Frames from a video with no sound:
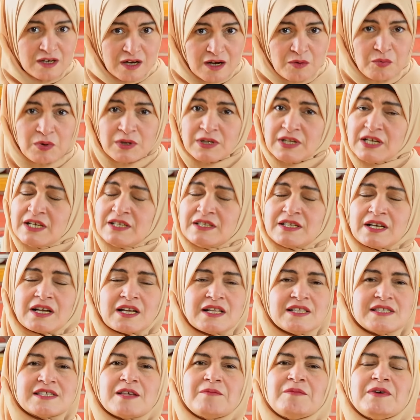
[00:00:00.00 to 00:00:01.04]
اه والله ده
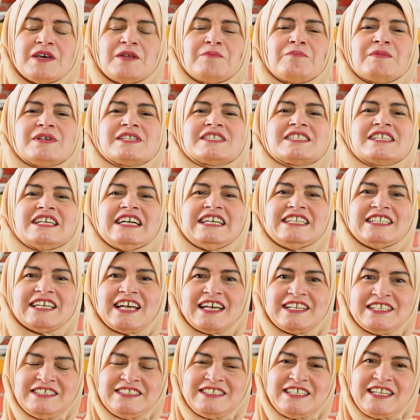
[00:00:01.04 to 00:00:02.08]
كان زمان بس
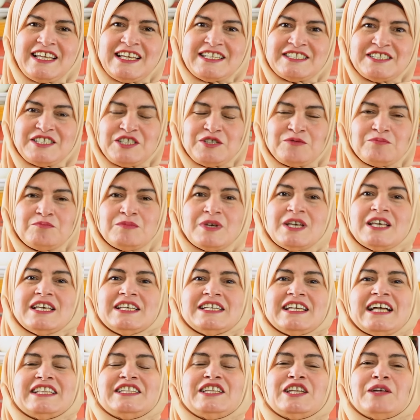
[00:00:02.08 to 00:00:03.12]
احنا هنعيد القديم
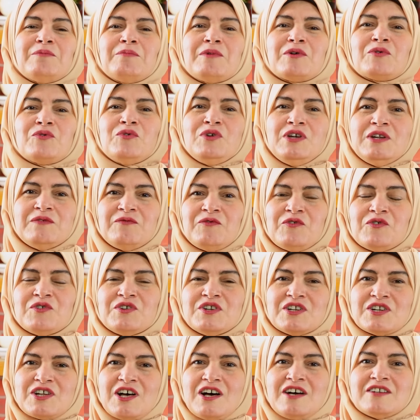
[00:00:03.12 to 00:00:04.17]
يعني لما نروح الفرن
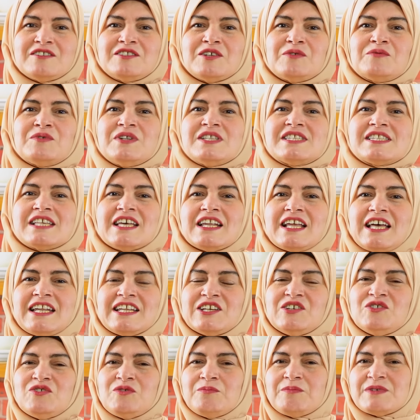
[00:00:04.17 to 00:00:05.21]
النهارده ونسال على
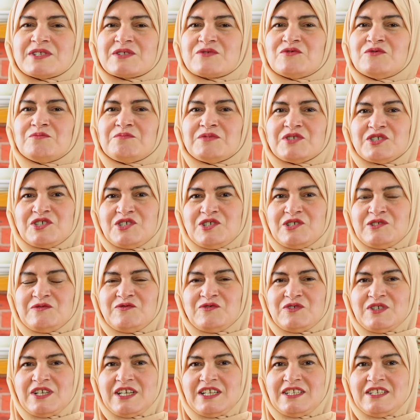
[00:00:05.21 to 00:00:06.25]
كيلو البسكوت بالشيء
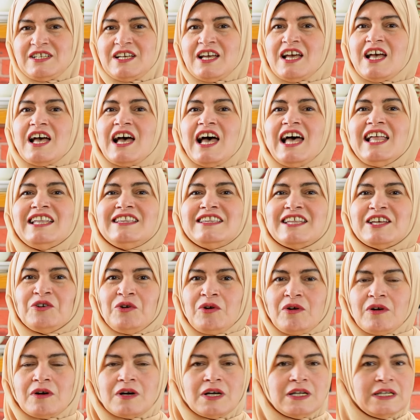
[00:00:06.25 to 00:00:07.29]
الفلاني هل ده
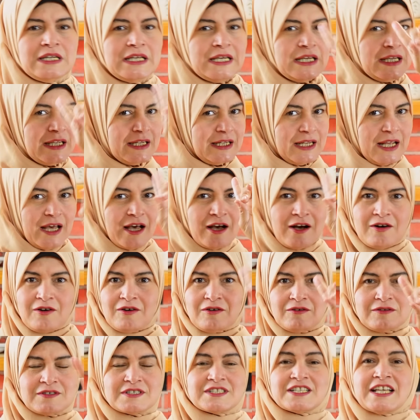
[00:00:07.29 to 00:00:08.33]
يعقل لا
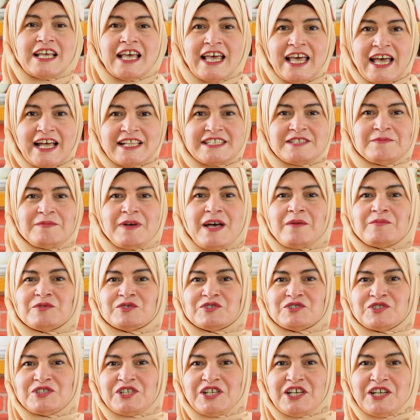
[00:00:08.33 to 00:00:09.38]
خالص هاتي بقى
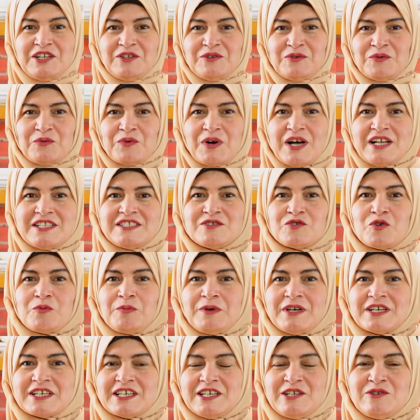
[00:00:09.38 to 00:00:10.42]
بيضتين وهاتي
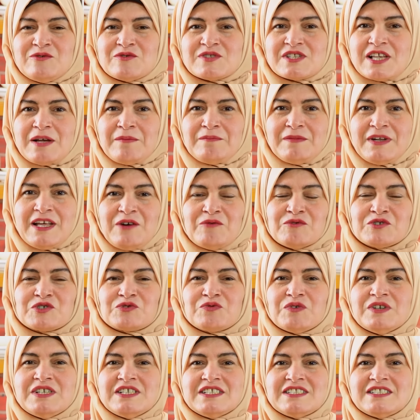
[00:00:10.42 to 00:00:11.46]
ربع كيلو سمنه
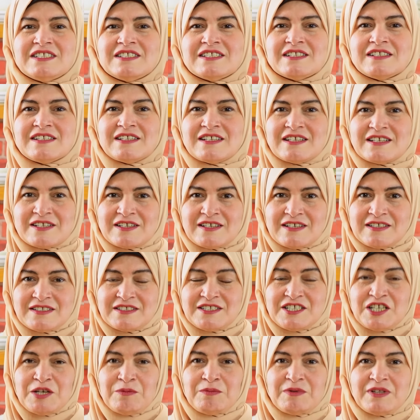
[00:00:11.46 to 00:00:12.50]
وشويه
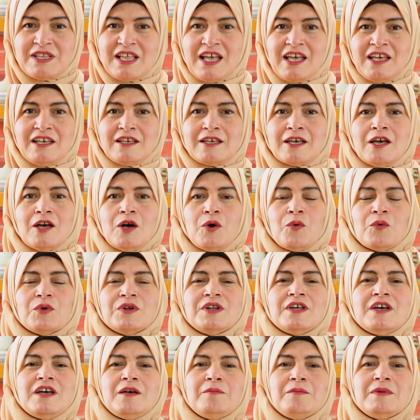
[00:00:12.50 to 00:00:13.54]
الدقيق بتاعك
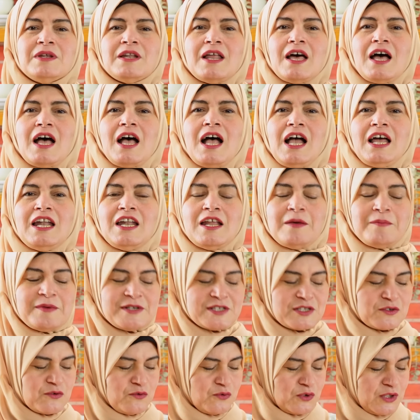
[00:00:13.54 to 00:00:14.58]
ونعمل احلى
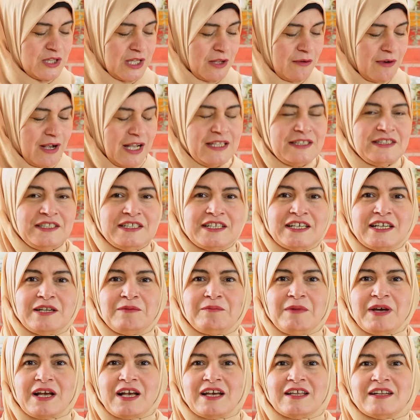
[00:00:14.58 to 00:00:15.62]
بسكوت لو عندك
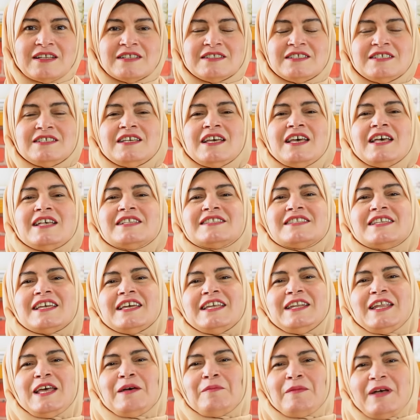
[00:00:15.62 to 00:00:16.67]
المكنه دي يا
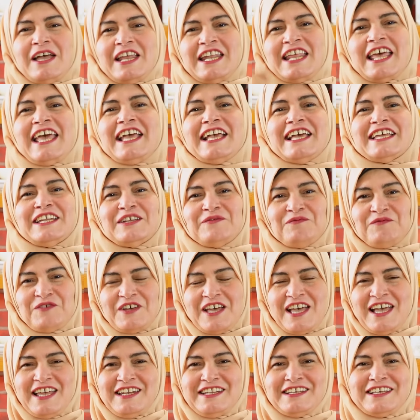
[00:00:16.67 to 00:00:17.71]
سلام انا هاجي
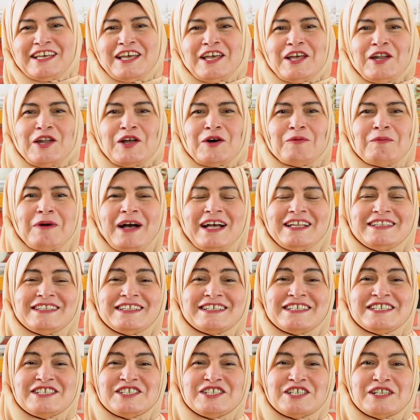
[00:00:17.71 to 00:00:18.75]
الفها لك لو ما
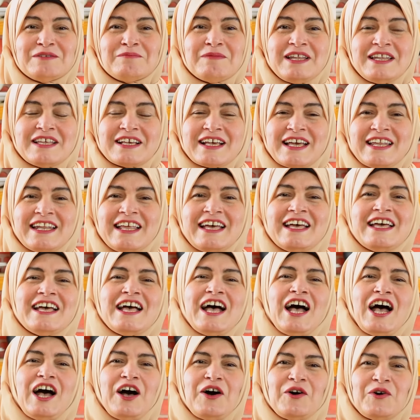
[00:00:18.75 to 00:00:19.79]
عندكيش المكنه
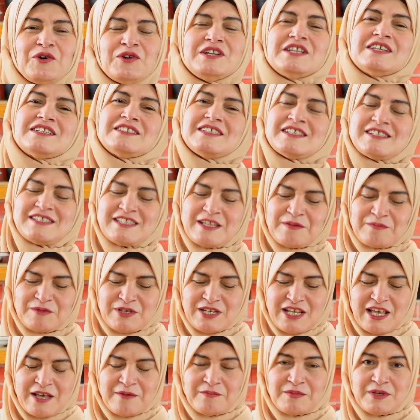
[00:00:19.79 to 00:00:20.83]
هقول لك
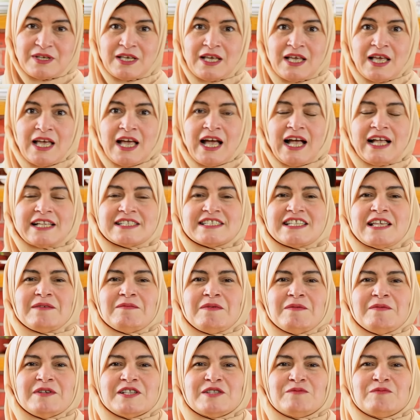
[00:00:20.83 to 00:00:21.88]
تستبدليها بايه
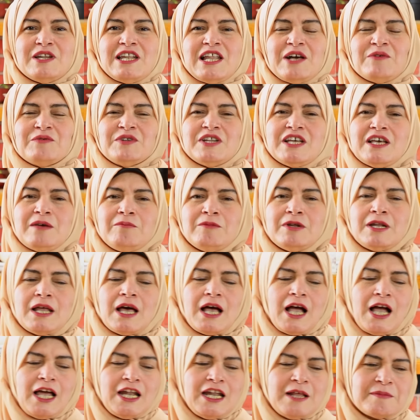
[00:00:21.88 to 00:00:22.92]
هنسمي بسم الله ونعمل
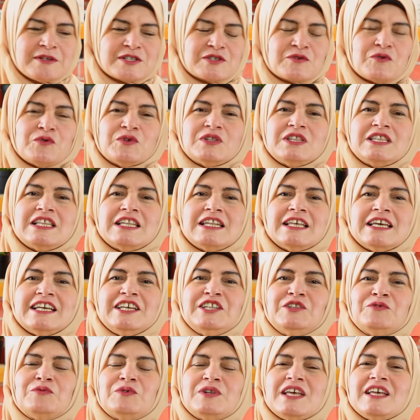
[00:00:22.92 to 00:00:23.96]
احلى بسكوت
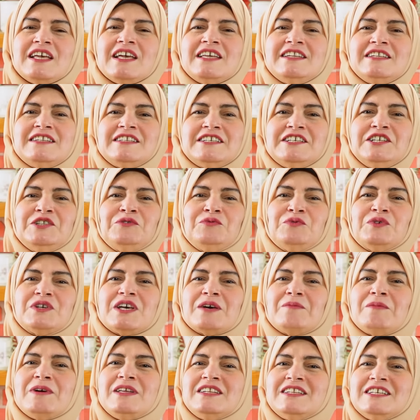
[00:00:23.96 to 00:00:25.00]
للعيد وليالي العيد
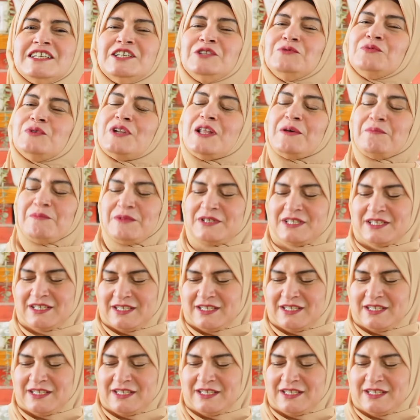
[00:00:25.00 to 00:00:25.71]
وجمال العيد ولمه